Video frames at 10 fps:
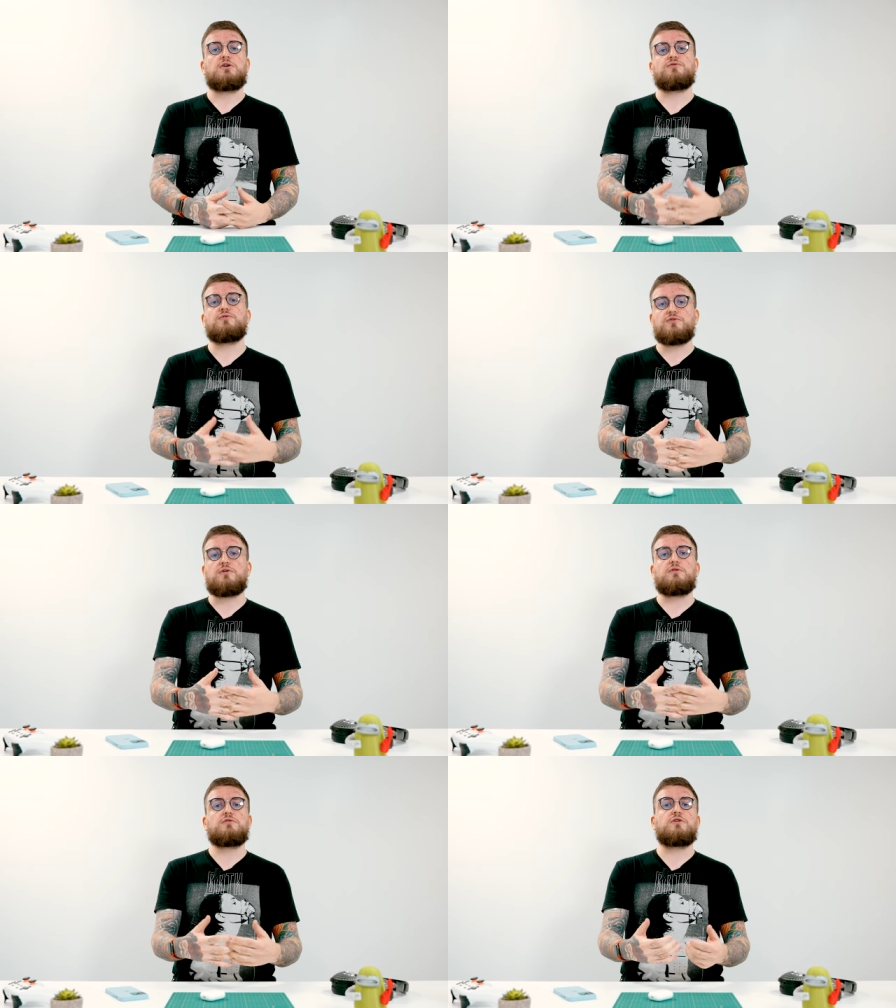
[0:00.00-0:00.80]

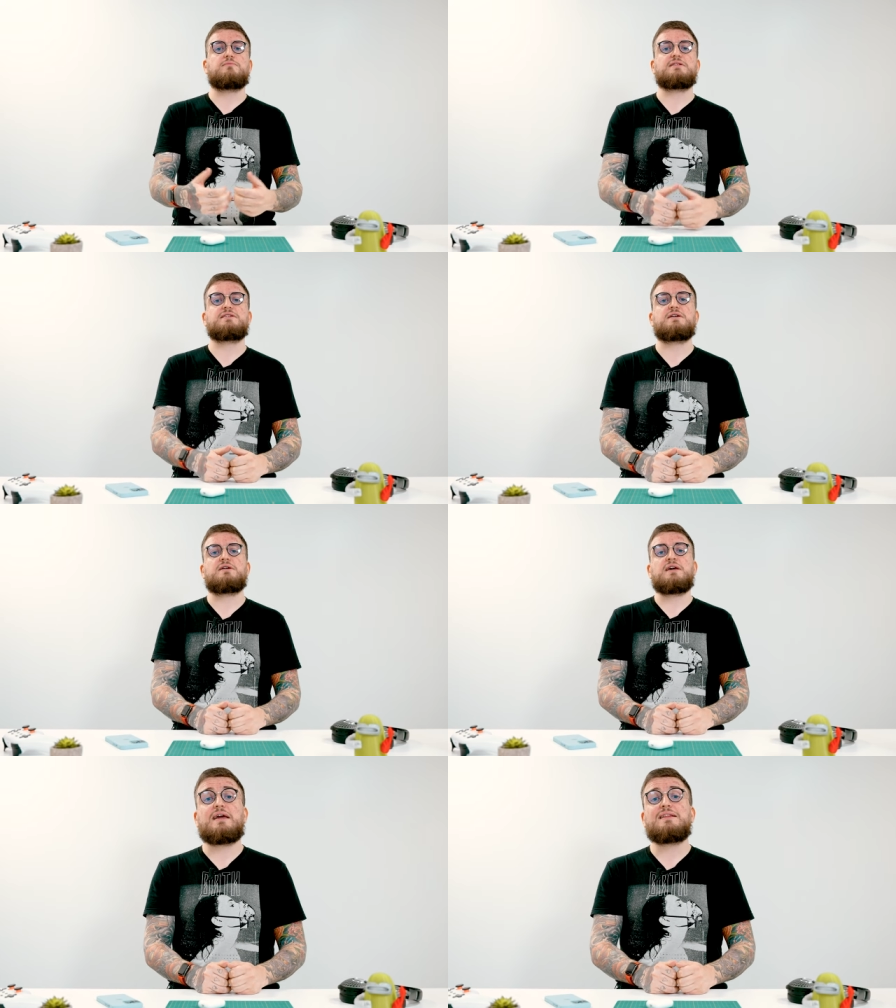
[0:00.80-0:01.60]
d'autant que le maintien
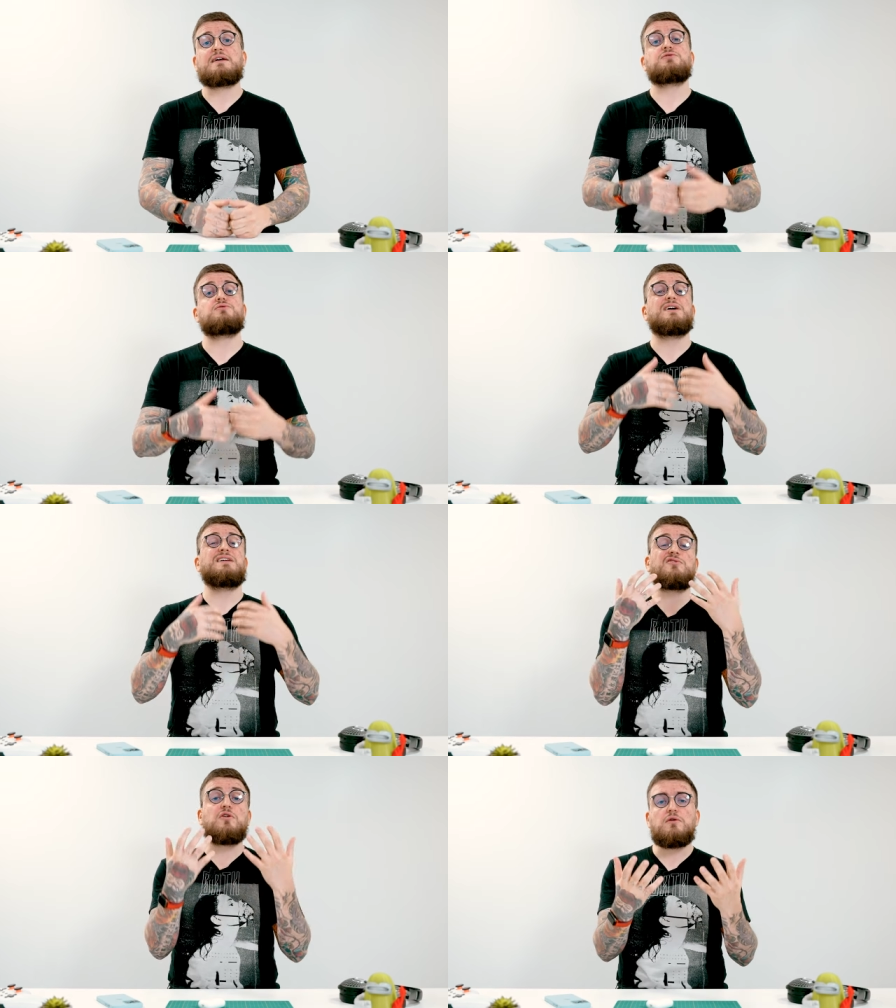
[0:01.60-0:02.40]
est
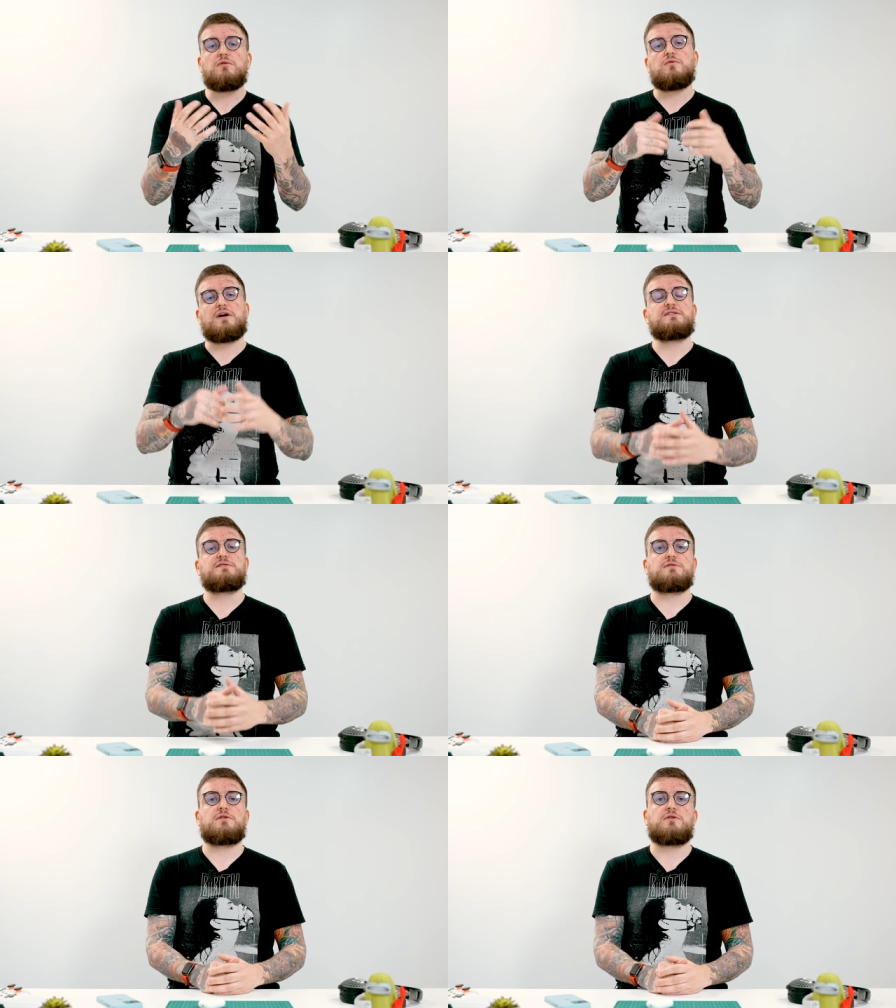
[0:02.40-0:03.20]
assuré tant qu'on
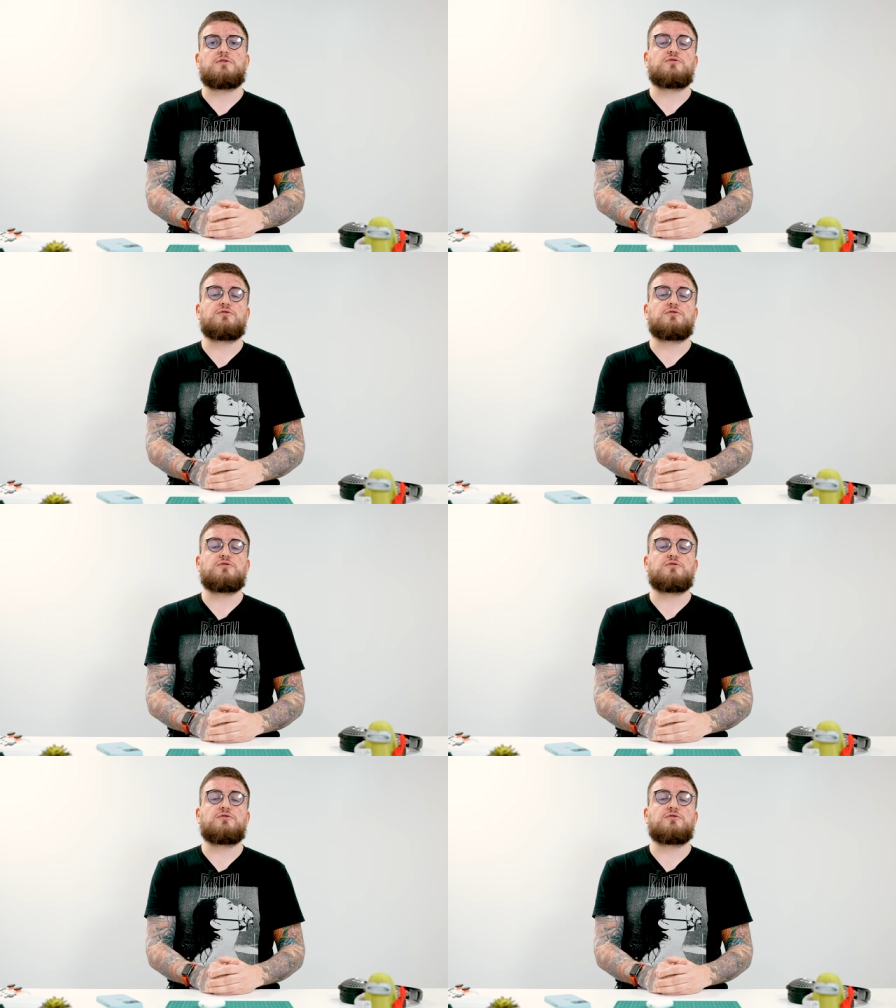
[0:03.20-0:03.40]
reste euh,